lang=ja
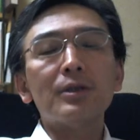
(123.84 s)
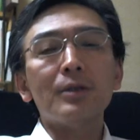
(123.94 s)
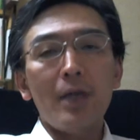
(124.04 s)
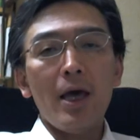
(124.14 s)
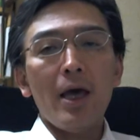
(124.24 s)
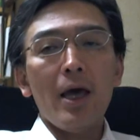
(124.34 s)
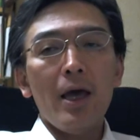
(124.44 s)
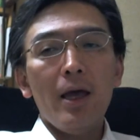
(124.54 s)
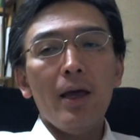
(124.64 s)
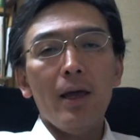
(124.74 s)
すね、
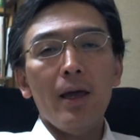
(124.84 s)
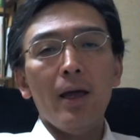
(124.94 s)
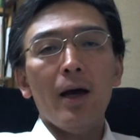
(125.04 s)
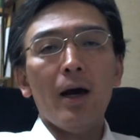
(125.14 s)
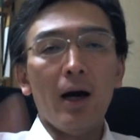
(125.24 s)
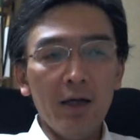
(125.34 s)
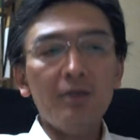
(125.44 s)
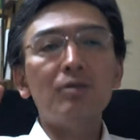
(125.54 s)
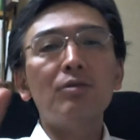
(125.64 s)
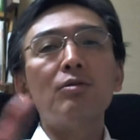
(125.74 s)
えー、は
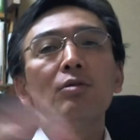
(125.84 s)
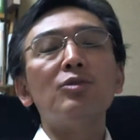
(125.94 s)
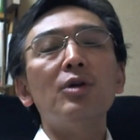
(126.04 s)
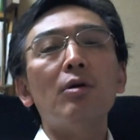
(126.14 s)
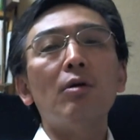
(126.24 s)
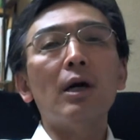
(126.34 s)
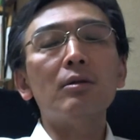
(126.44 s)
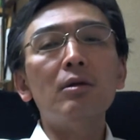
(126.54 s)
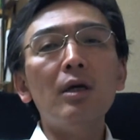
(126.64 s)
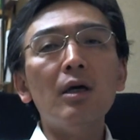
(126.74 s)
いと胸を張っ
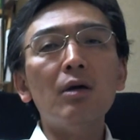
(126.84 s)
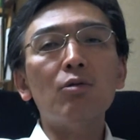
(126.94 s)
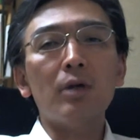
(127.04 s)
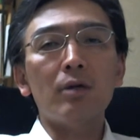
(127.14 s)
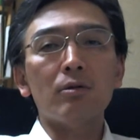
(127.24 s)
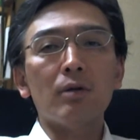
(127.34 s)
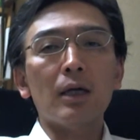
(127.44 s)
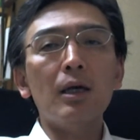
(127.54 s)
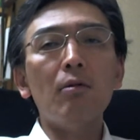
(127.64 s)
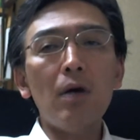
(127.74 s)
て答える
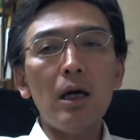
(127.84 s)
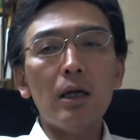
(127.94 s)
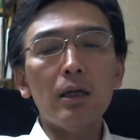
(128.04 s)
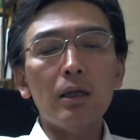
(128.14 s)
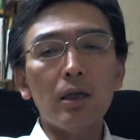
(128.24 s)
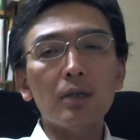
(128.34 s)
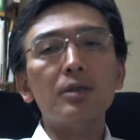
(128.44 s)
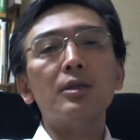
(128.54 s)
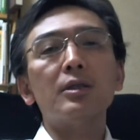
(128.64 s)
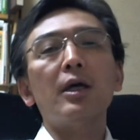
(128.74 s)
方はいらっ
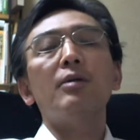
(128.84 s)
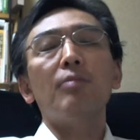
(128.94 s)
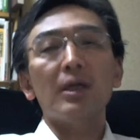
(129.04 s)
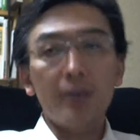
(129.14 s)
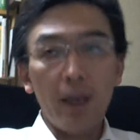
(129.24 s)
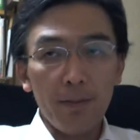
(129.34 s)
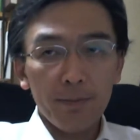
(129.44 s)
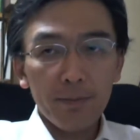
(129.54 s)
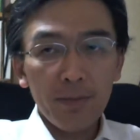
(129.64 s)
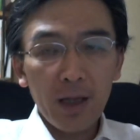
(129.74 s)
しゃいません。
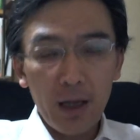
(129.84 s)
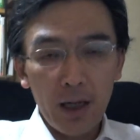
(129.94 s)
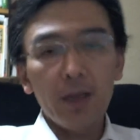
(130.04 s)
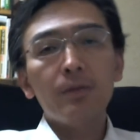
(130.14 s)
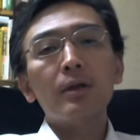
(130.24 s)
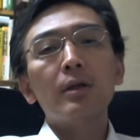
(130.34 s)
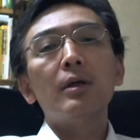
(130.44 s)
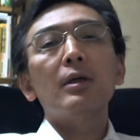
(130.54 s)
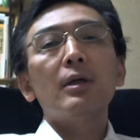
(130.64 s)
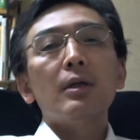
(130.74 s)
はい。
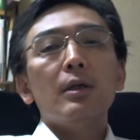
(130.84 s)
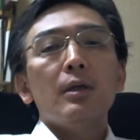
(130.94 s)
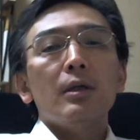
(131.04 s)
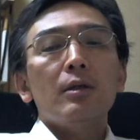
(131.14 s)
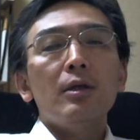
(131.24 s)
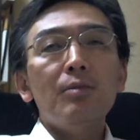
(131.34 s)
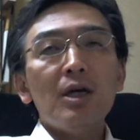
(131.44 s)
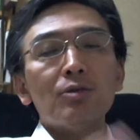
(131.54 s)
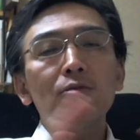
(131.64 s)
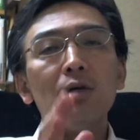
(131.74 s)
で、
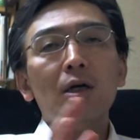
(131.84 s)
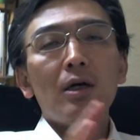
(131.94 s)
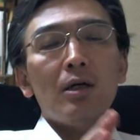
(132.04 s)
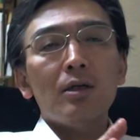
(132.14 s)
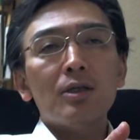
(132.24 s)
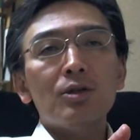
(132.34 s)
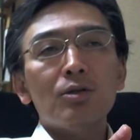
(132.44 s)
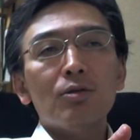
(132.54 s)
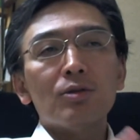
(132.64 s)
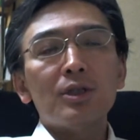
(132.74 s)
まあそんな
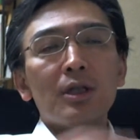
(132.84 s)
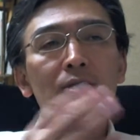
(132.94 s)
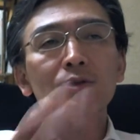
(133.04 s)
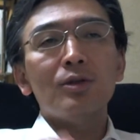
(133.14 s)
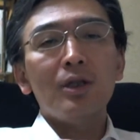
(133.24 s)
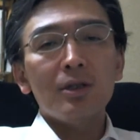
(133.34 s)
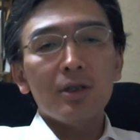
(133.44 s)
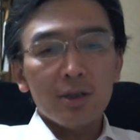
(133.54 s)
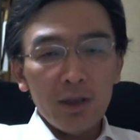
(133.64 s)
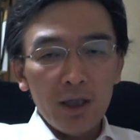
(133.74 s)
話をしたついでに
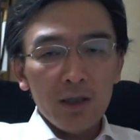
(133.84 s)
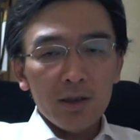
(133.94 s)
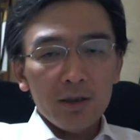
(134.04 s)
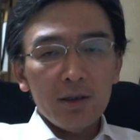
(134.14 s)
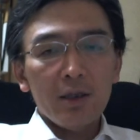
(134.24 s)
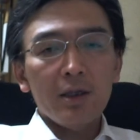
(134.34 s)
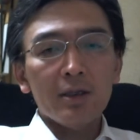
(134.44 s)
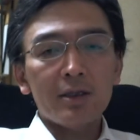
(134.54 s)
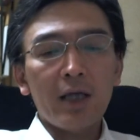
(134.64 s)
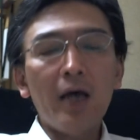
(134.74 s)
ですね、え
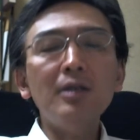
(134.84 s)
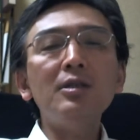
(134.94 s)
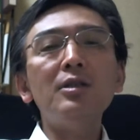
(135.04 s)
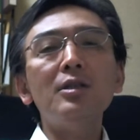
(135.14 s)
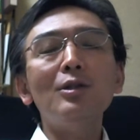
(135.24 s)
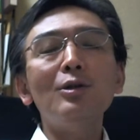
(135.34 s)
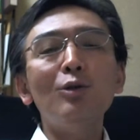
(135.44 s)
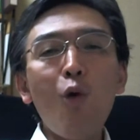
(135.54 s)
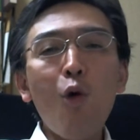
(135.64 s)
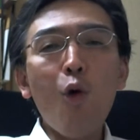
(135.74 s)
最
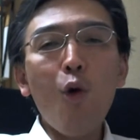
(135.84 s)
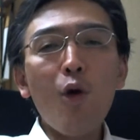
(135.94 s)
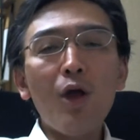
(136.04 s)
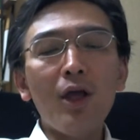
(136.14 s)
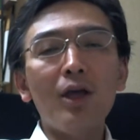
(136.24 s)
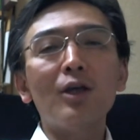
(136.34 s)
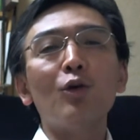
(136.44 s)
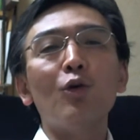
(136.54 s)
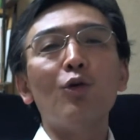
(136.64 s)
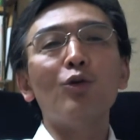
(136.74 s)
新の営
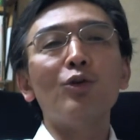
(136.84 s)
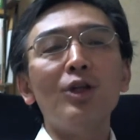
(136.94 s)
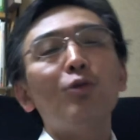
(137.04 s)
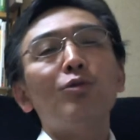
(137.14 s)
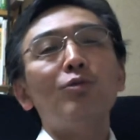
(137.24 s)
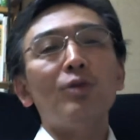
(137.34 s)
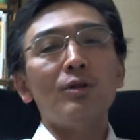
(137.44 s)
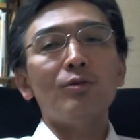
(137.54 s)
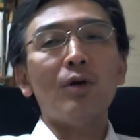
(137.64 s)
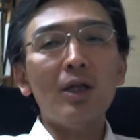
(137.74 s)
業の理論っていう
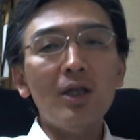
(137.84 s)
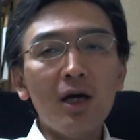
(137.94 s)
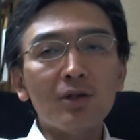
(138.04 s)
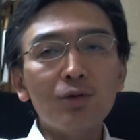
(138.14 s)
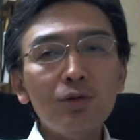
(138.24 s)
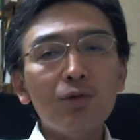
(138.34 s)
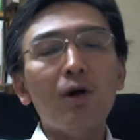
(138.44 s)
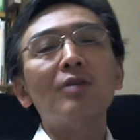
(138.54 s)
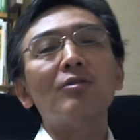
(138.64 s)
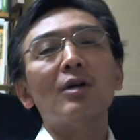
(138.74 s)
のかな、そういうの
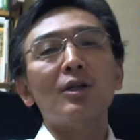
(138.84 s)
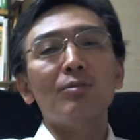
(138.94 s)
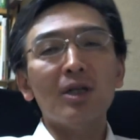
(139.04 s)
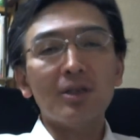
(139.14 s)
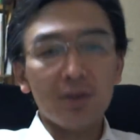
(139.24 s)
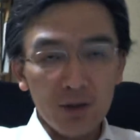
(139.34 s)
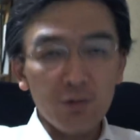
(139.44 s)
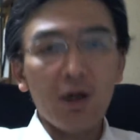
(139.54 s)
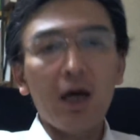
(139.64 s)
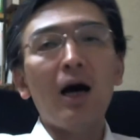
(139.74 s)
わかる方いますか
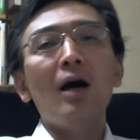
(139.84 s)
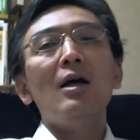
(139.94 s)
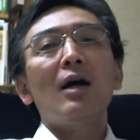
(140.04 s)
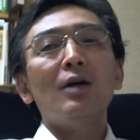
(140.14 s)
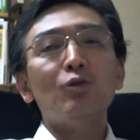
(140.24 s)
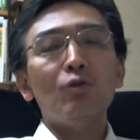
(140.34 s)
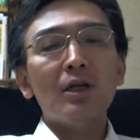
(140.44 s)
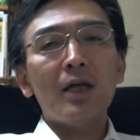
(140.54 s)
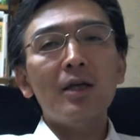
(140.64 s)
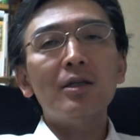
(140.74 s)
とか、あと
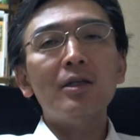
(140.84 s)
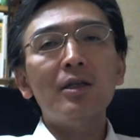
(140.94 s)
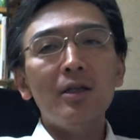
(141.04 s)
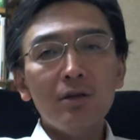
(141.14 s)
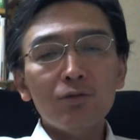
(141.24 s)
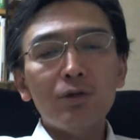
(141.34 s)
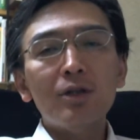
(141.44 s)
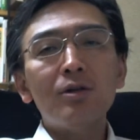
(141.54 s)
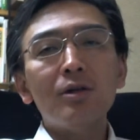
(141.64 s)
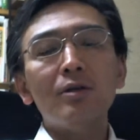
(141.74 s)
は最近売
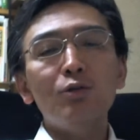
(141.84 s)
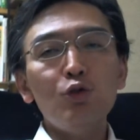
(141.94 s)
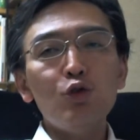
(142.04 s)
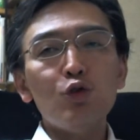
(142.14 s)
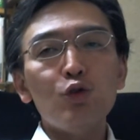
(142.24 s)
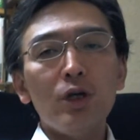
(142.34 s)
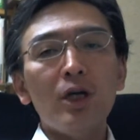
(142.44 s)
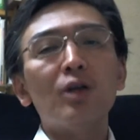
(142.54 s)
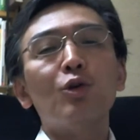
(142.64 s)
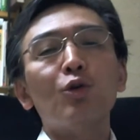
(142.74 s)
れている
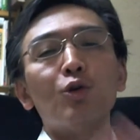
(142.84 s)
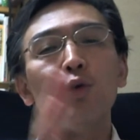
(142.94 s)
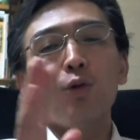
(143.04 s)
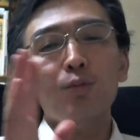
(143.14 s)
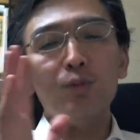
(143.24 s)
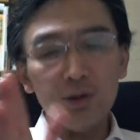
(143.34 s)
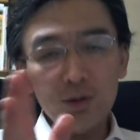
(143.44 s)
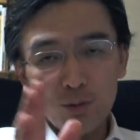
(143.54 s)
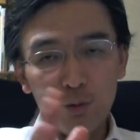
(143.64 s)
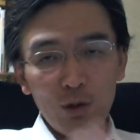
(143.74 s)
営業の
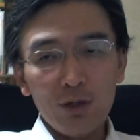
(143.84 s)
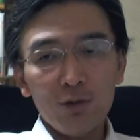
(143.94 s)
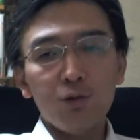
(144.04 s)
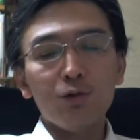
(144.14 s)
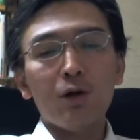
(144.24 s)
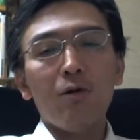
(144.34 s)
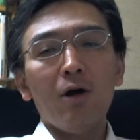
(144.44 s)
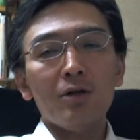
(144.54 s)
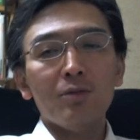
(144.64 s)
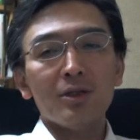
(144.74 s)
ビジネス本はどういうのか
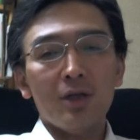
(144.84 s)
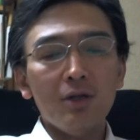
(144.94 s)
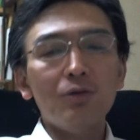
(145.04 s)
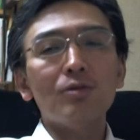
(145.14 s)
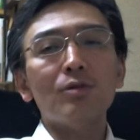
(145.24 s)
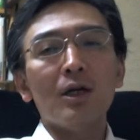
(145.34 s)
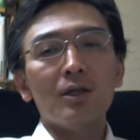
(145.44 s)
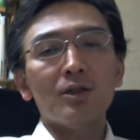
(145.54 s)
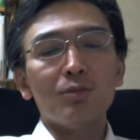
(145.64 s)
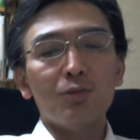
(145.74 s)
分かりますかという
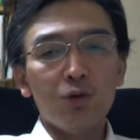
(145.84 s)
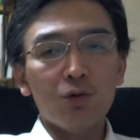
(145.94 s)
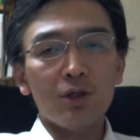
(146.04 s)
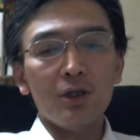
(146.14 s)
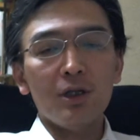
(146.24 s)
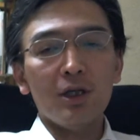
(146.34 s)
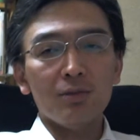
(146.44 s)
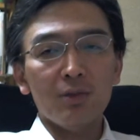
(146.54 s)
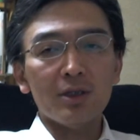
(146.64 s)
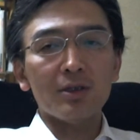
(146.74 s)
話も聞いたり
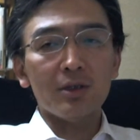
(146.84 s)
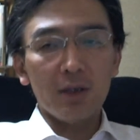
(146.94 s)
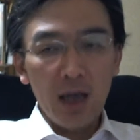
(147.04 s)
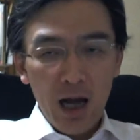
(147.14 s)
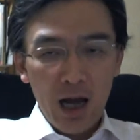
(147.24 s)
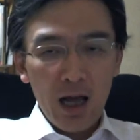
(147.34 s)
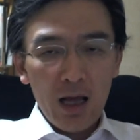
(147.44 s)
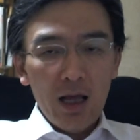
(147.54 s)
しますが、